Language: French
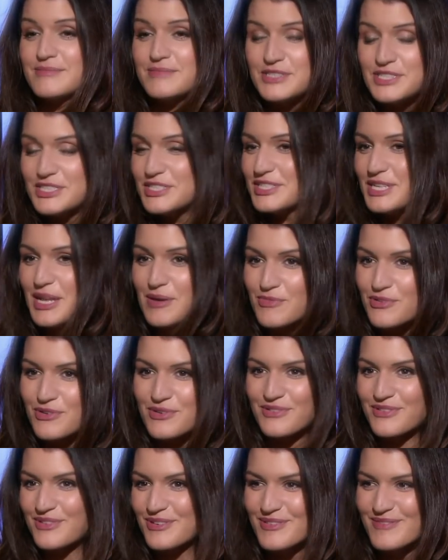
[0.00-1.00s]
dis
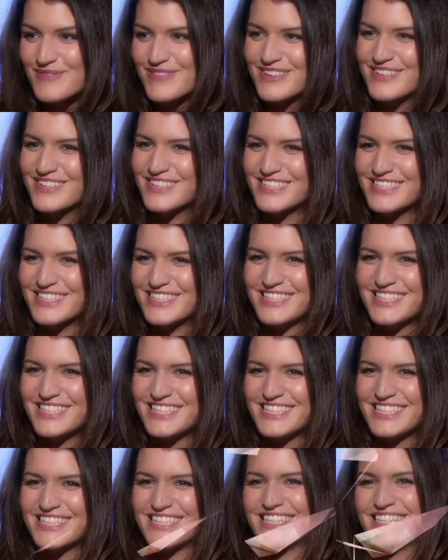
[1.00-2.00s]
Lamoroso. Euh,
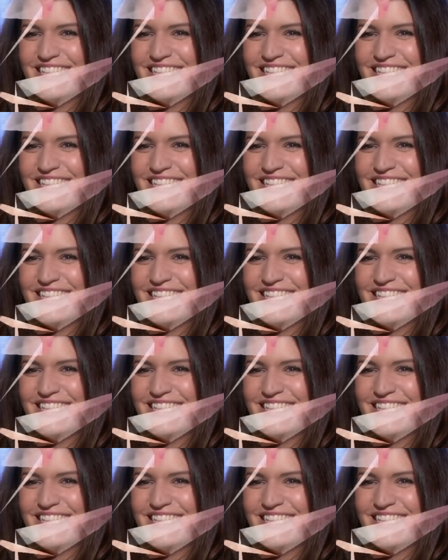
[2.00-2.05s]
ah,